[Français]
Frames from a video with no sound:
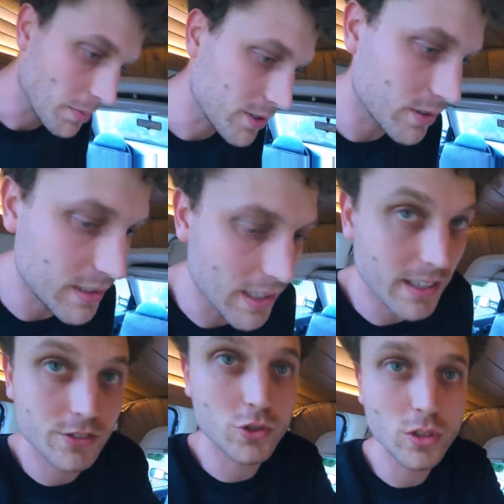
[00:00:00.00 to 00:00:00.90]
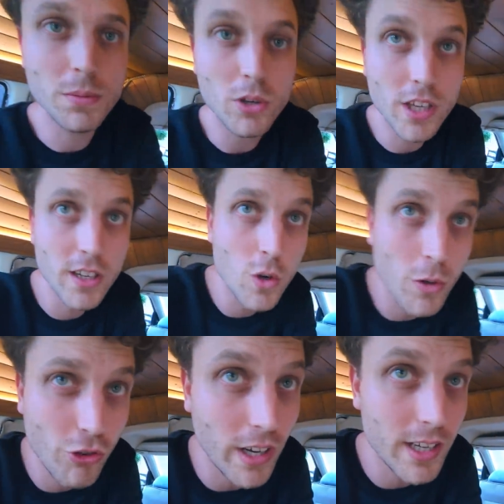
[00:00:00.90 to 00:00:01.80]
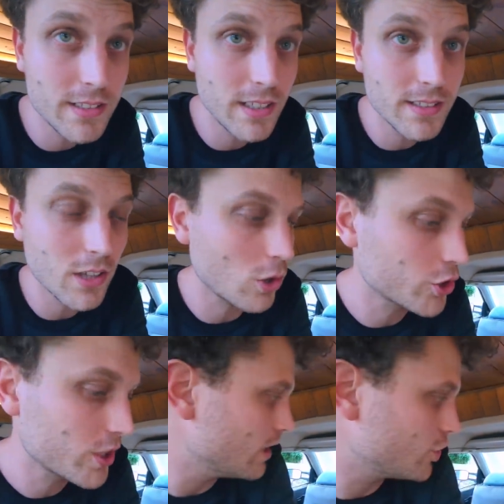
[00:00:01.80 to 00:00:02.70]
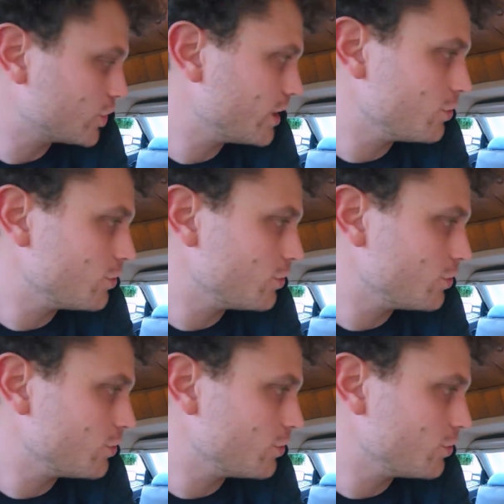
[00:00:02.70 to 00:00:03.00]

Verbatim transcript: Parce que c'est la question qui manquait. Comment j'ai réalisé les accroches J'ai